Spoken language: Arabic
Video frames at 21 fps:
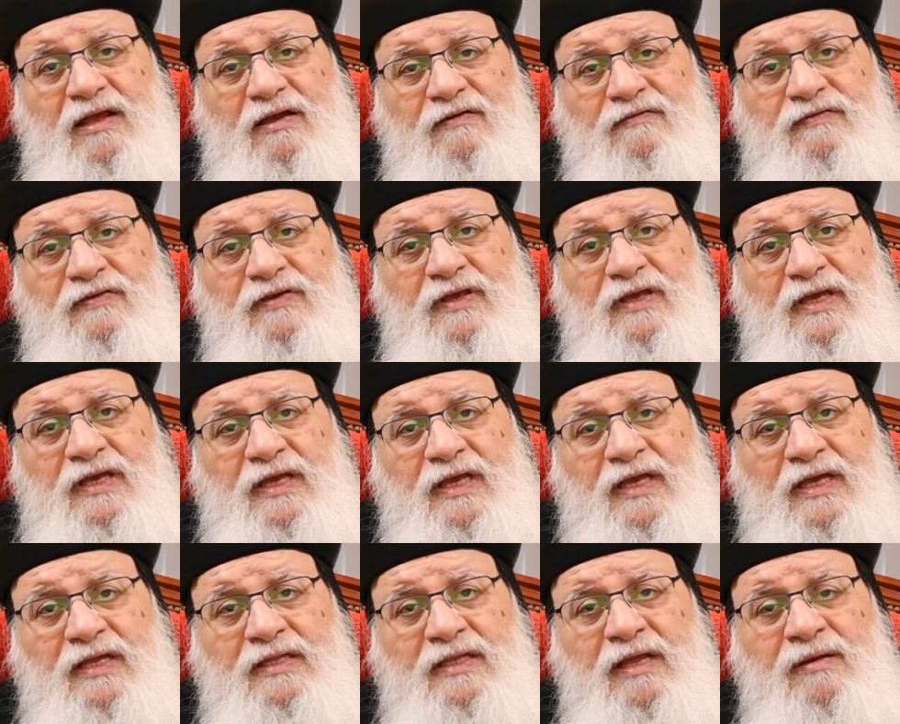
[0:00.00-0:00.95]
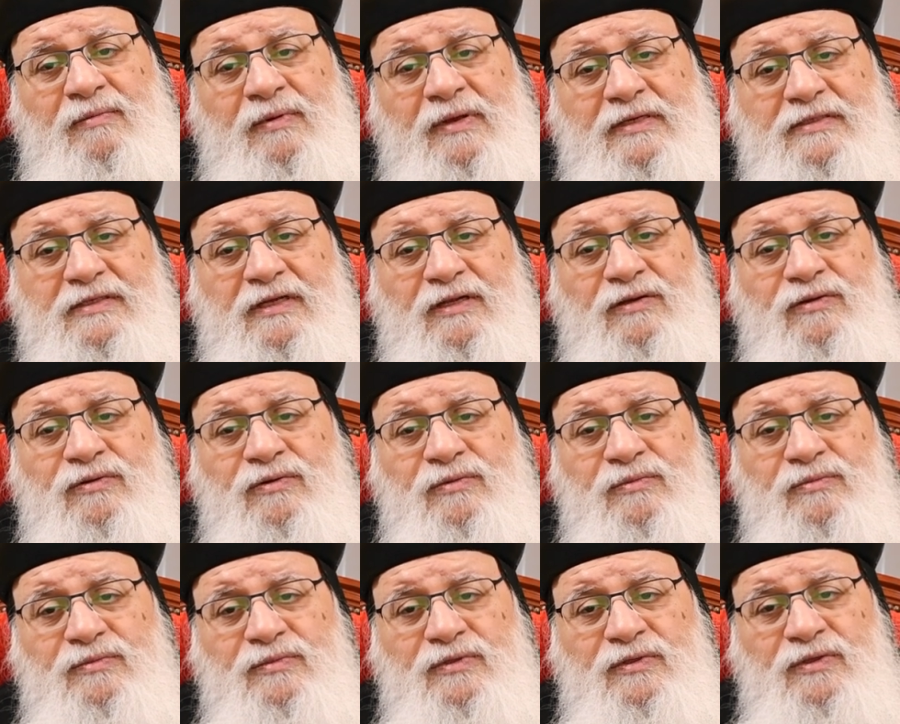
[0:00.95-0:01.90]
في ختام هذا
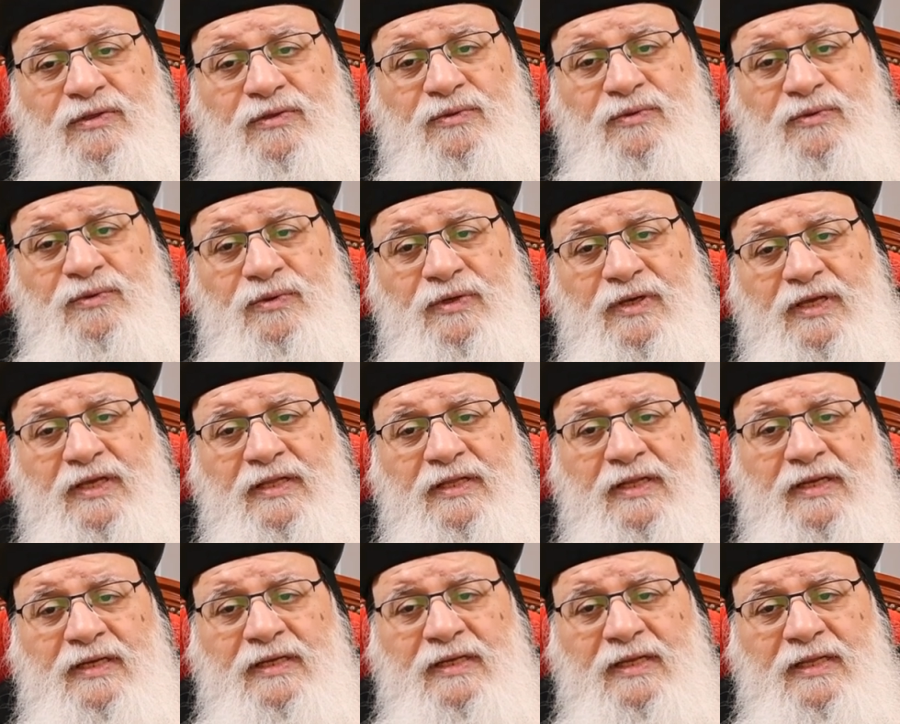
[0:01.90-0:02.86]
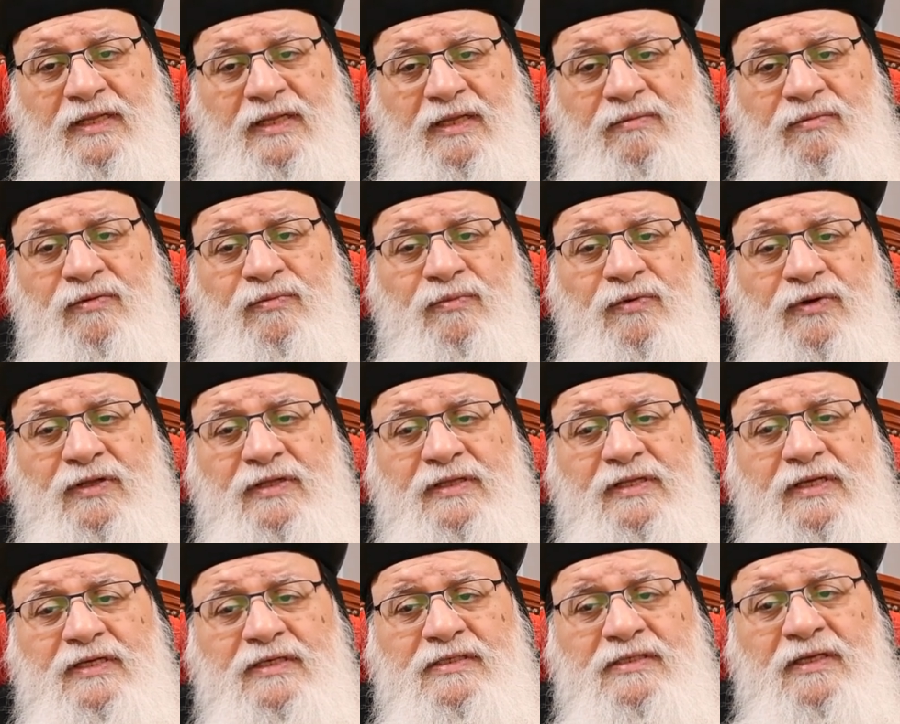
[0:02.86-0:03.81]
اليوم يقول كده الكتاب
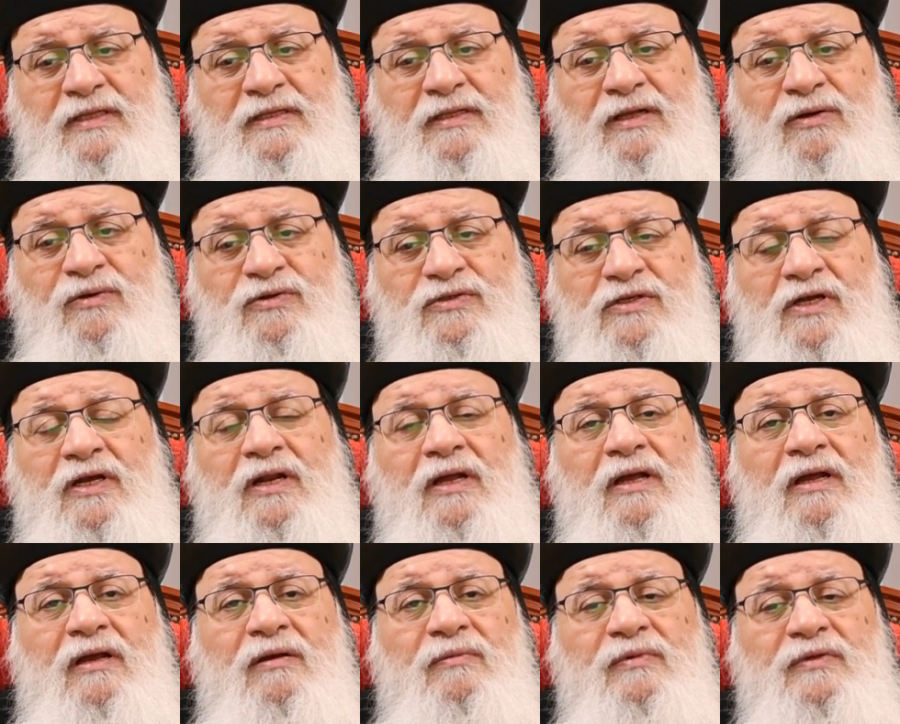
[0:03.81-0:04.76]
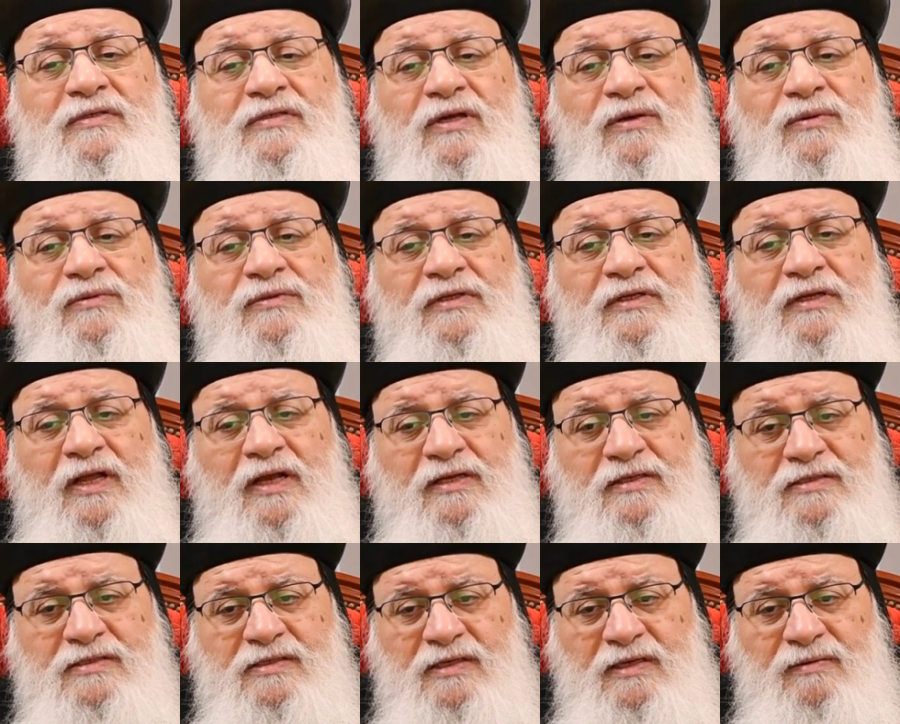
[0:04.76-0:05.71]
المقدس أنه صرخ بصوت
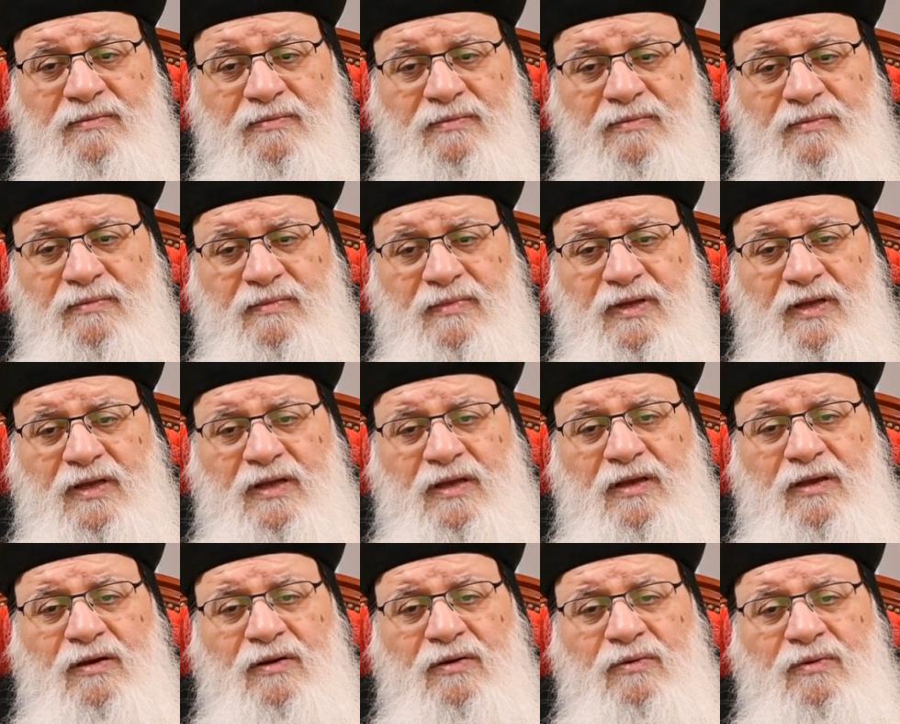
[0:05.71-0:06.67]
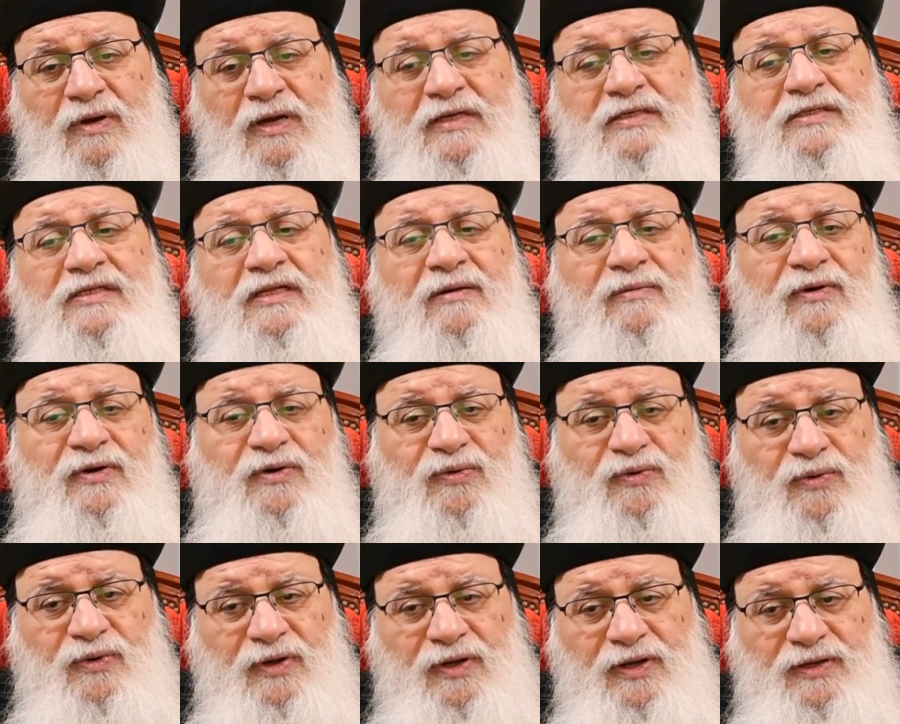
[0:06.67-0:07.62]
عظيم وأسلم
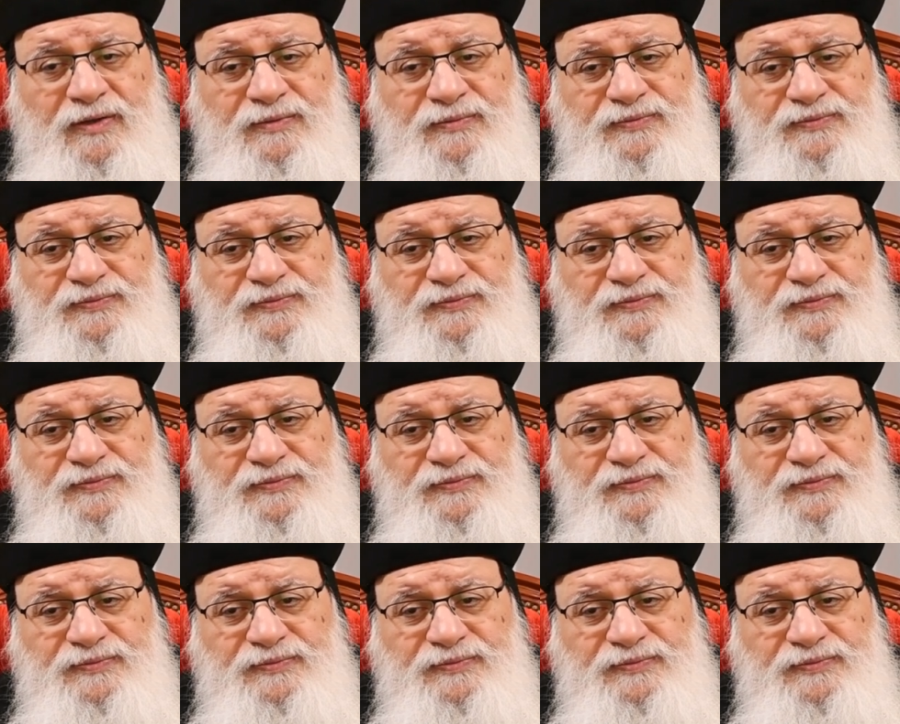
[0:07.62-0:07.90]
الروح